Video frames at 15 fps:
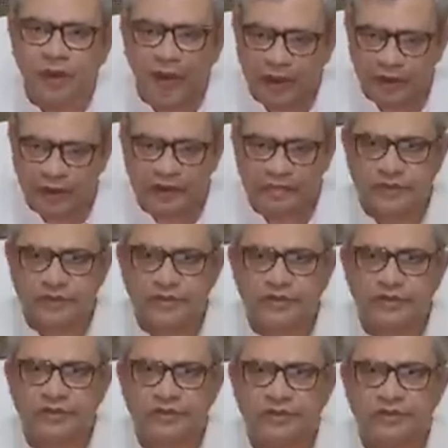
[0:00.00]
भारत
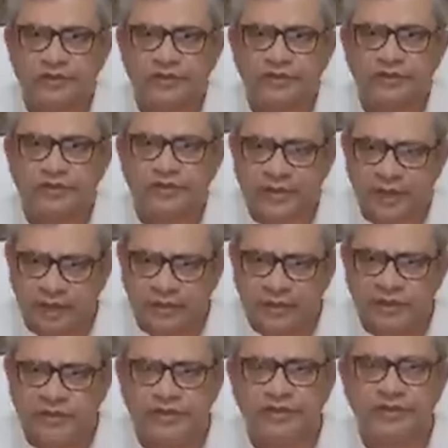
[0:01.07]

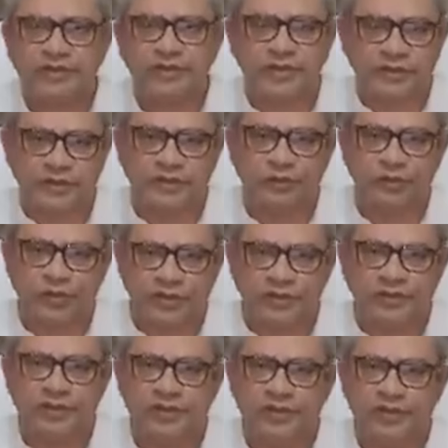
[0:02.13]
प्रधानमंत्री श्री नरेंद्र मोदी
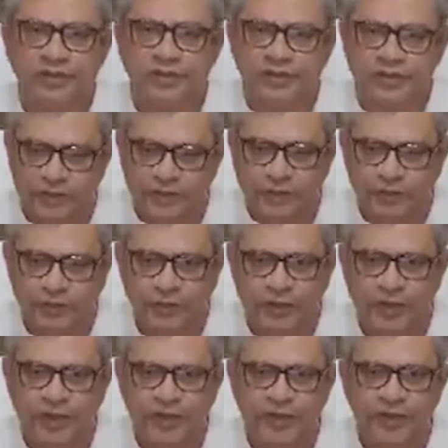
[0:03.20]
जी के नेतृत्व
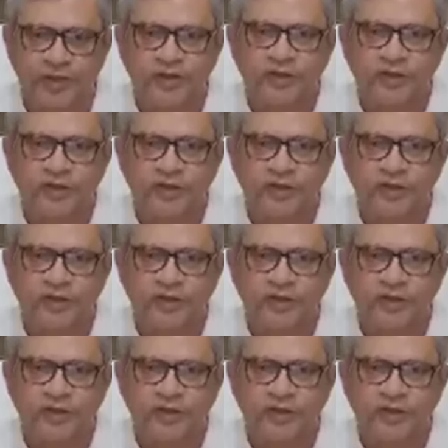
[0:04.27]
में